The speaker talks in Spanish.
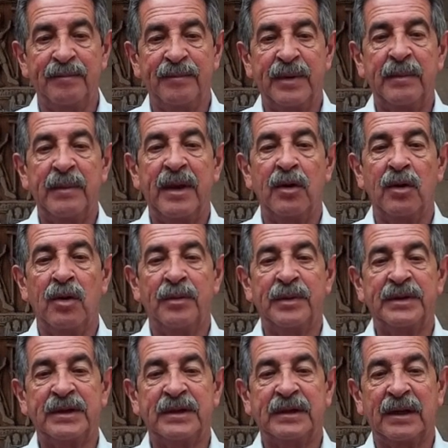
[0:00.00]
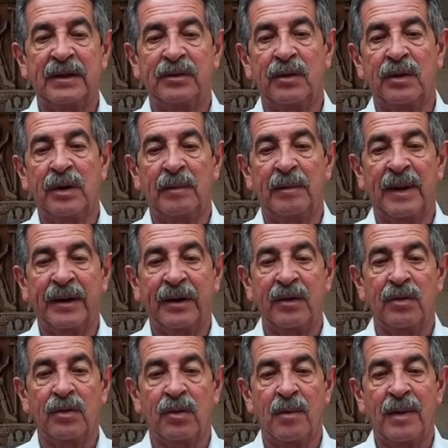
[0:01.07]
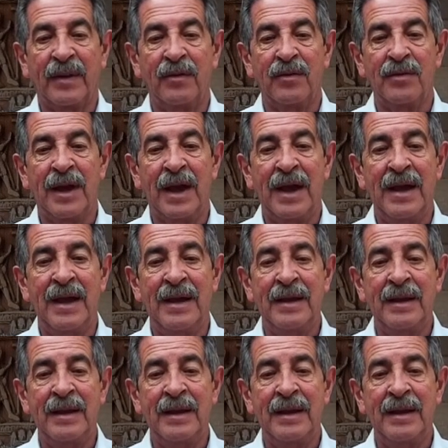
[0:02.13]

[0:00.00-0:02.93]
primero visitando el barrio Covadonga,